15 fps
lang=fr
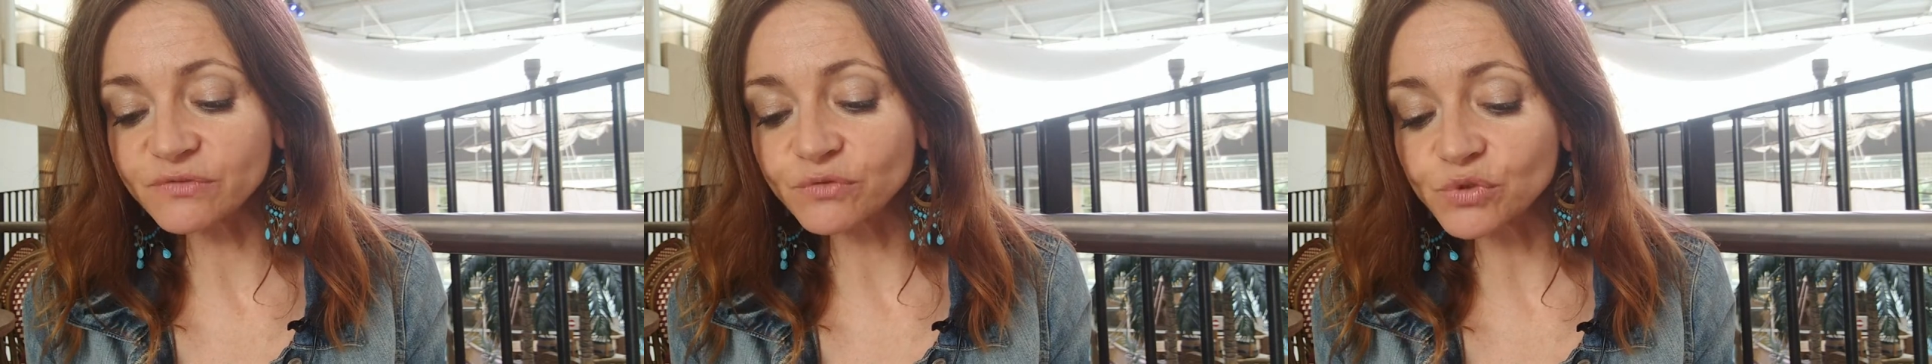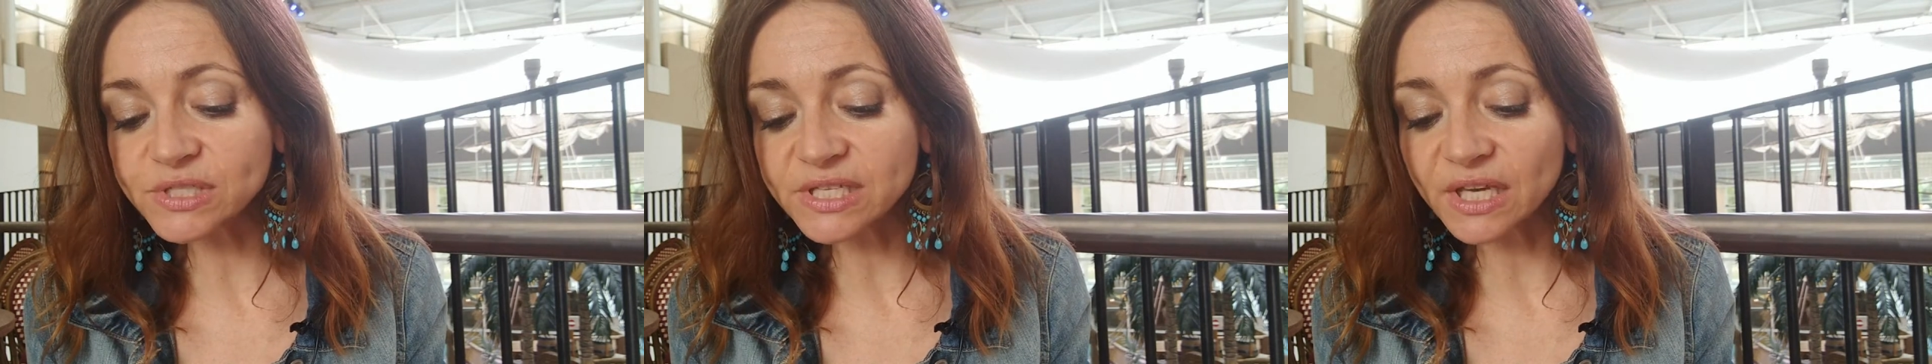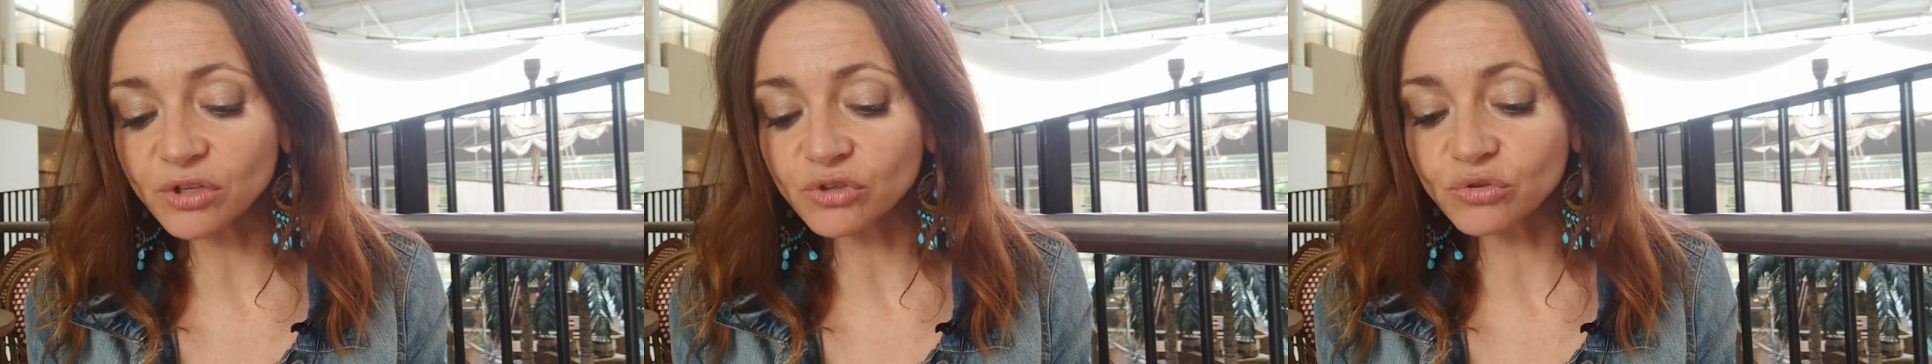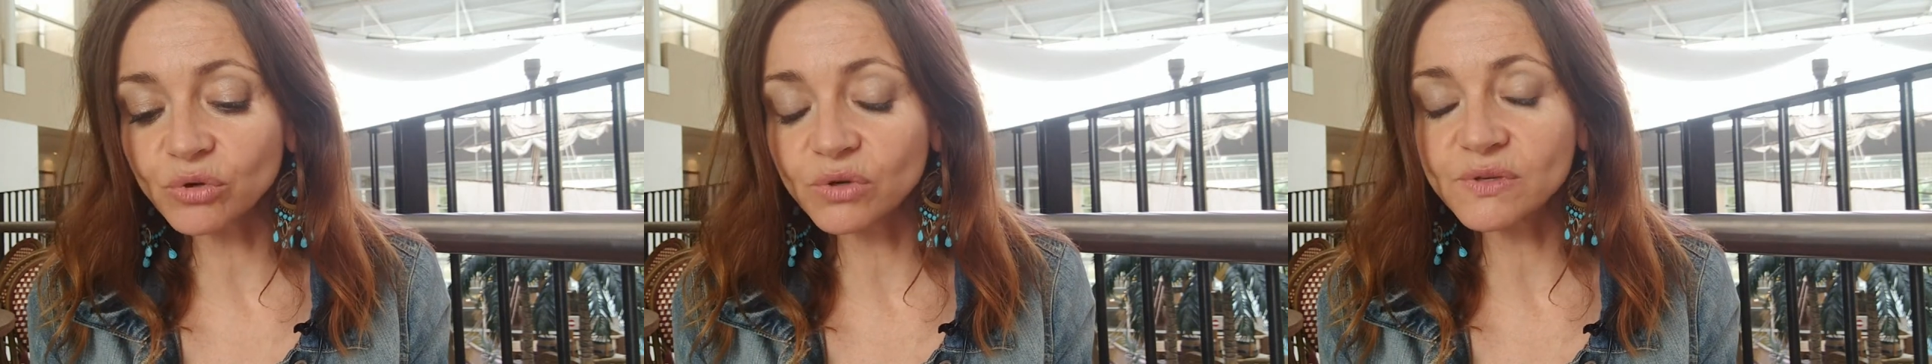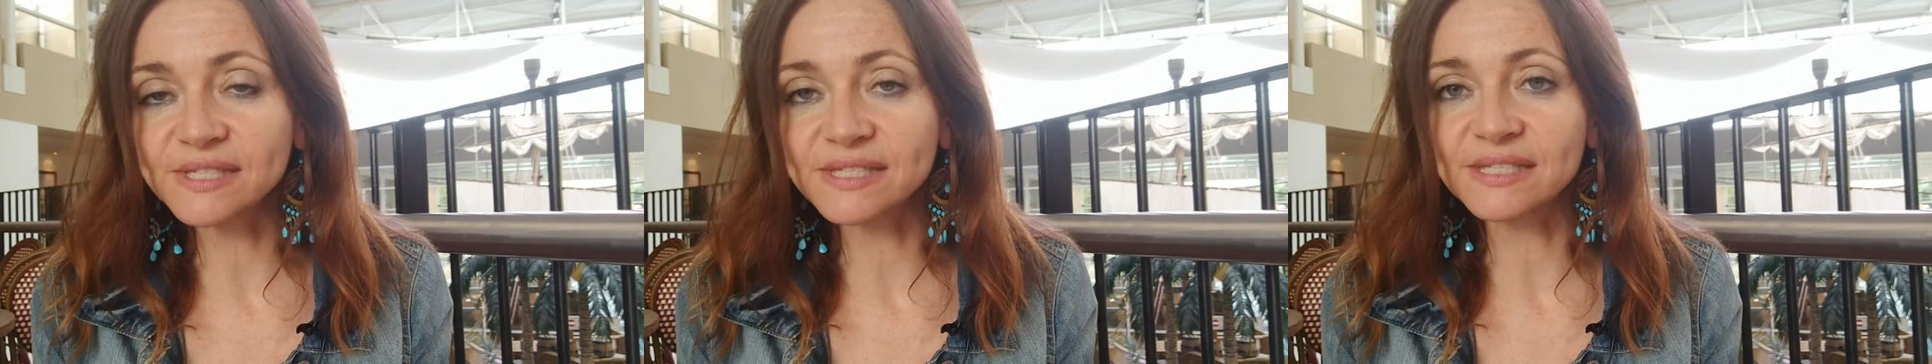qui veut dire
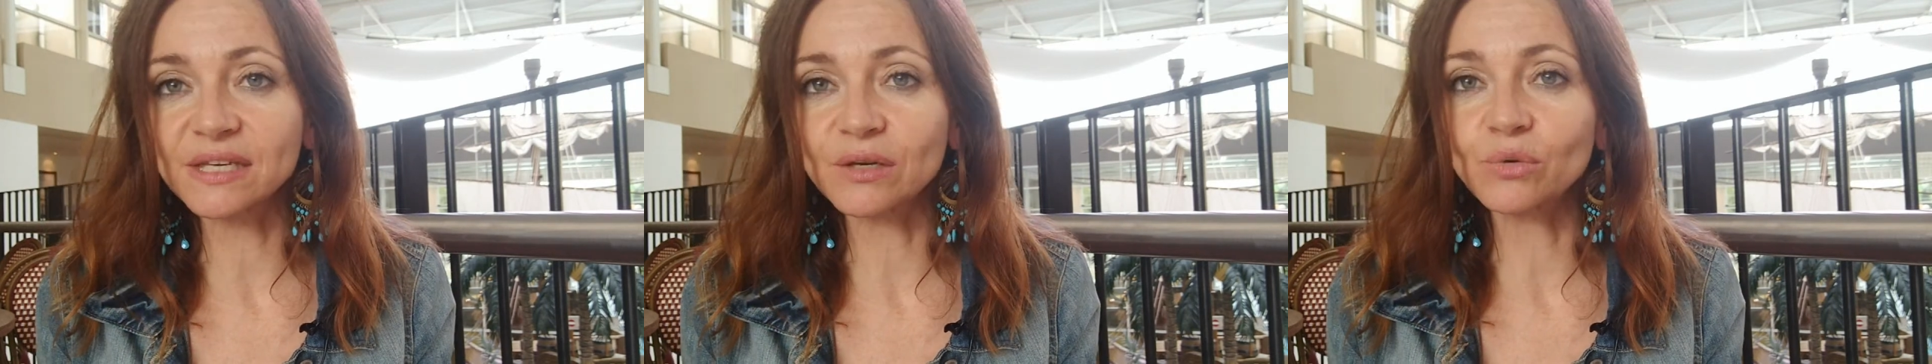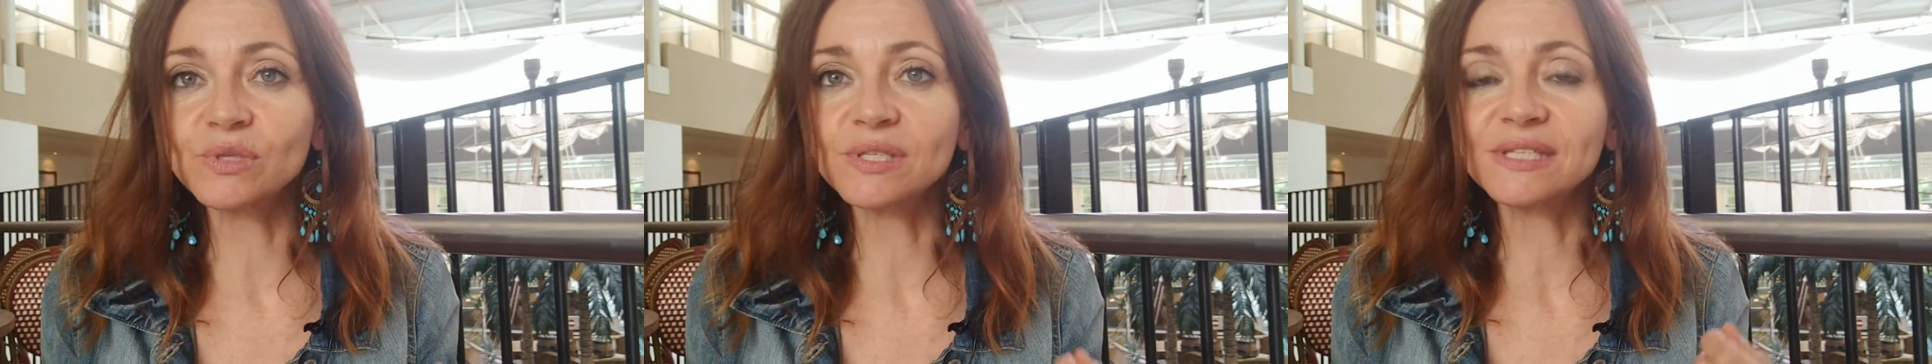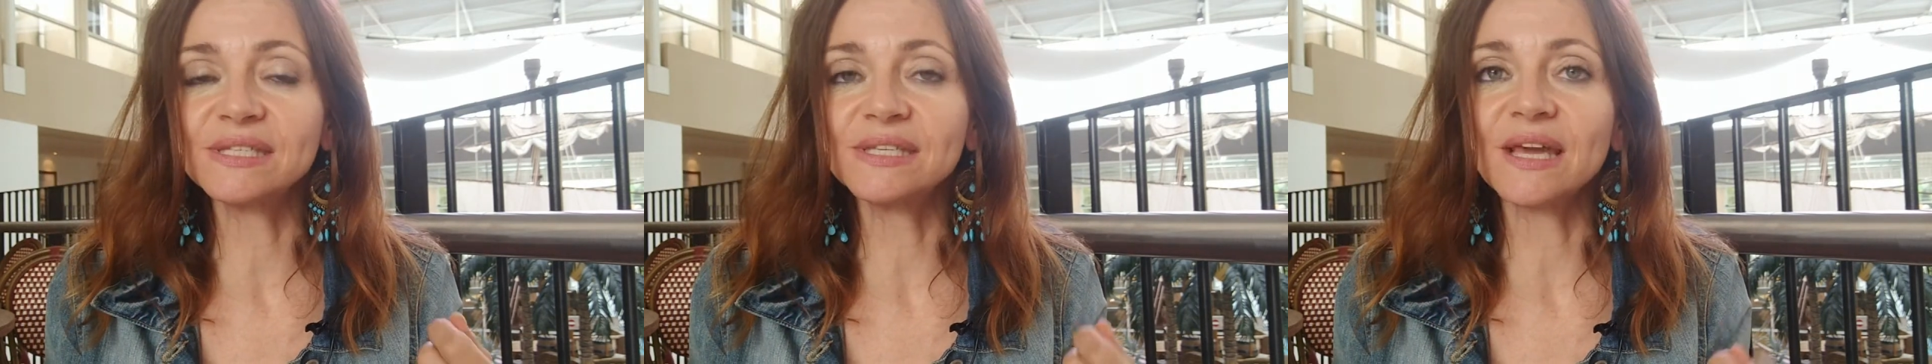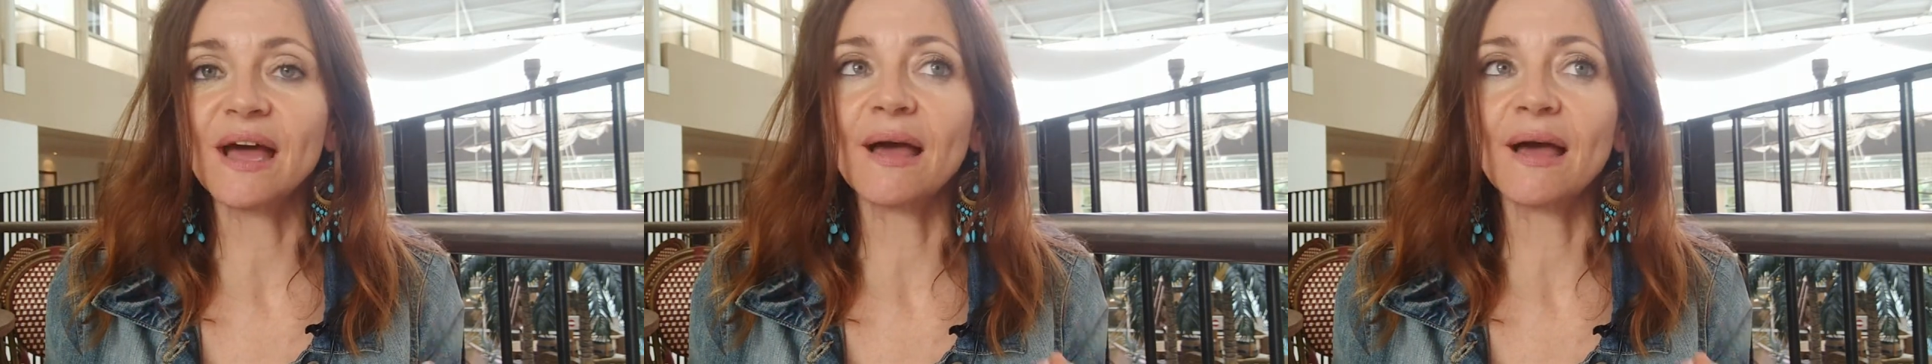que c'est aussi